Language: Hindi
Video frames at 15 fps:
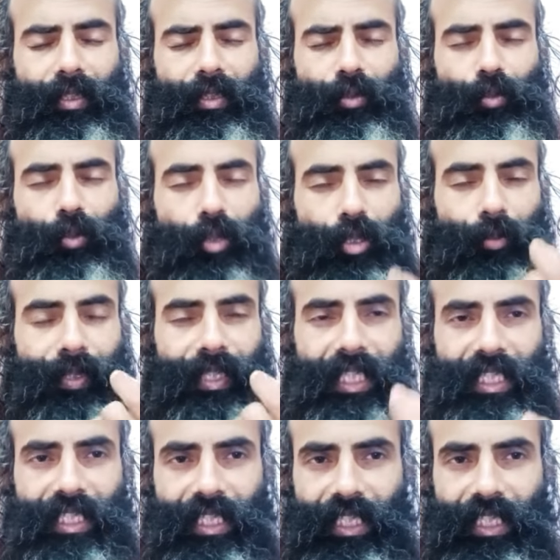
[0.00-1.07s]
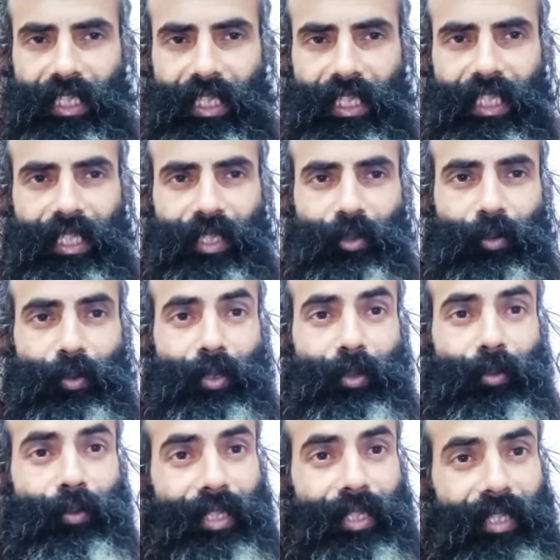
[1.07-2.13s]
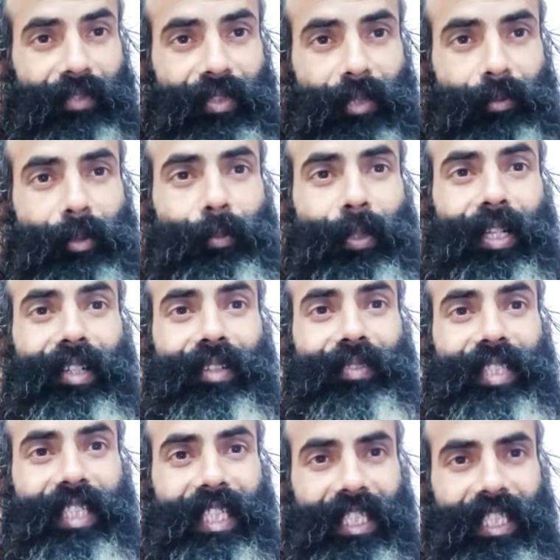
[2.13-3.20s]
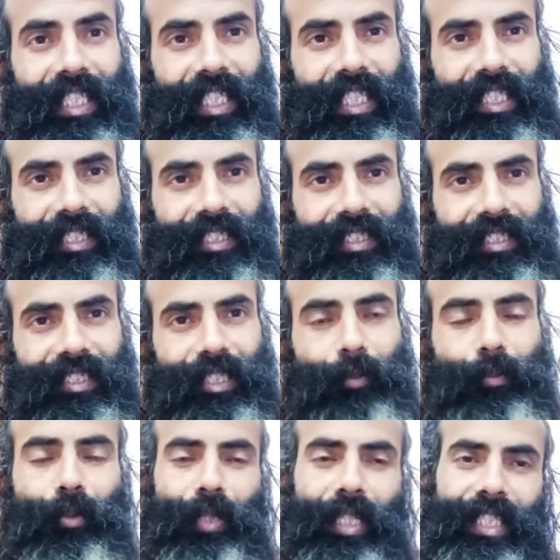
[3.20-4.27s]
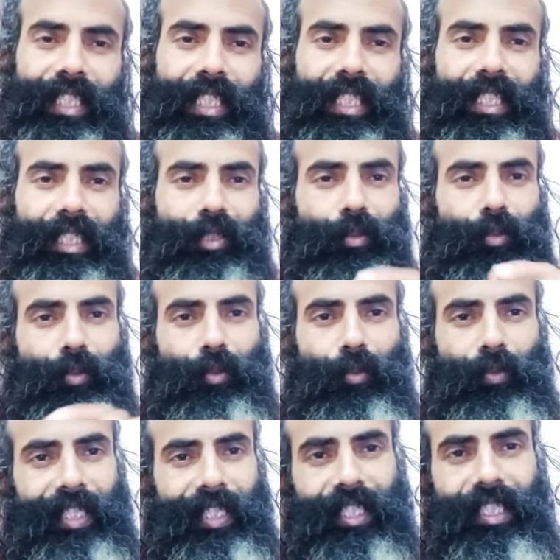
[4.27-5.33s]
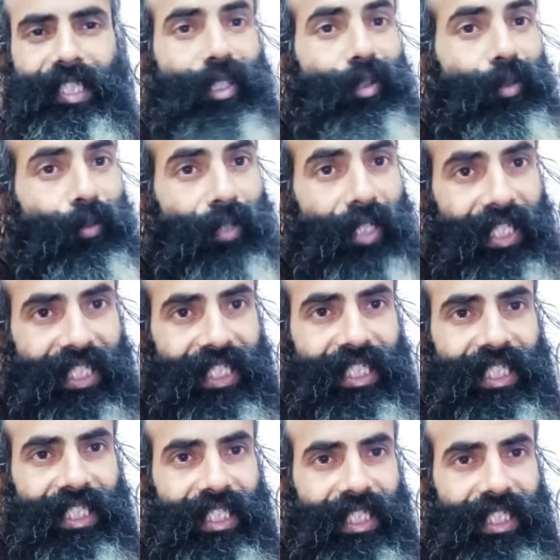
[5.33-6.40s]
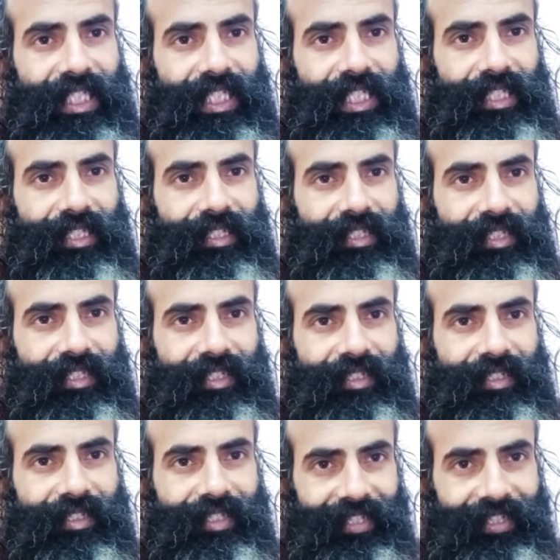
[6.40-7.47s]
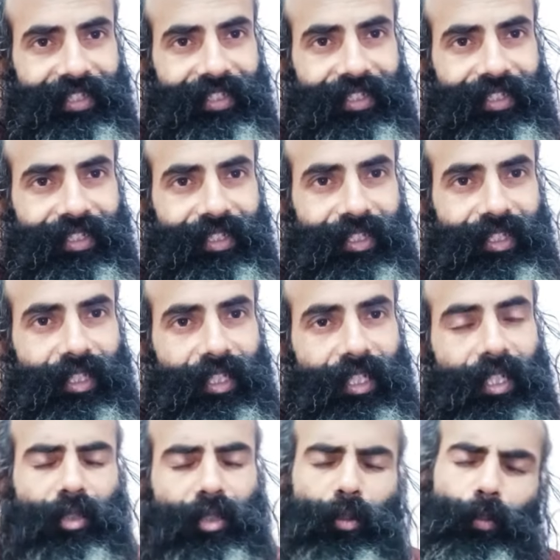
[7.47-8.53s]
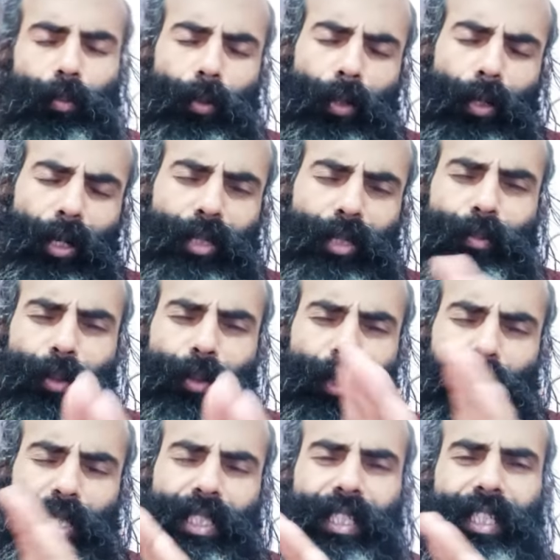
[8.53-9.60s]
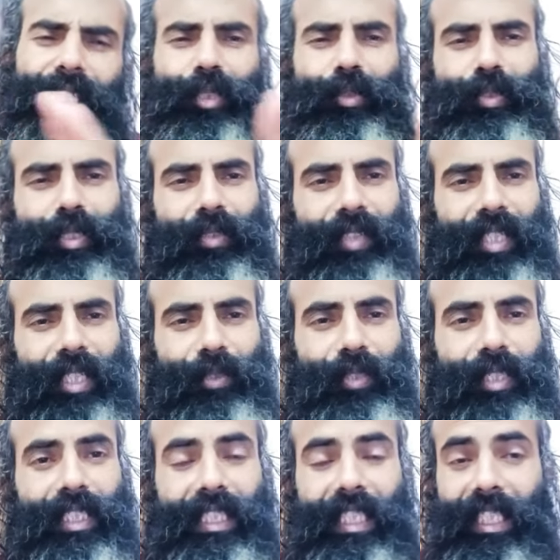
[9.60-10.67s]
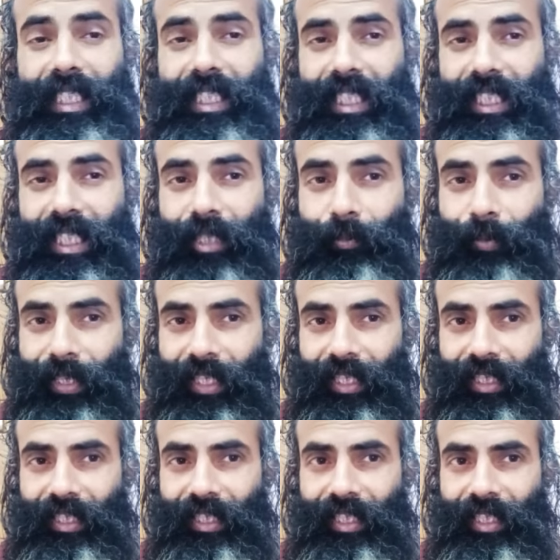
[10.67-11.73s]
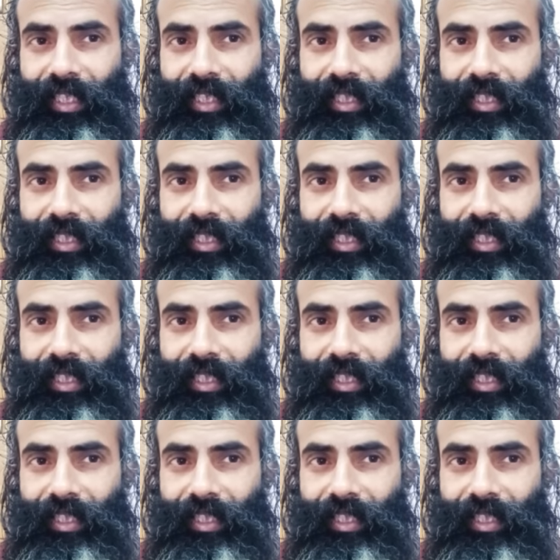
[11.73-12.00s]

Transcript: सूक्ष्मदर्शी यंत्र होते हैं उनकी भी अभी पकड़ में नहीं आए जब वो आ जाते हैं तो उनको वैज्ञानिक लोग लिख देते हैं है ना तो बहुत बहुत रहस्यों से भरी हुई सृष्टि है प्रकृति है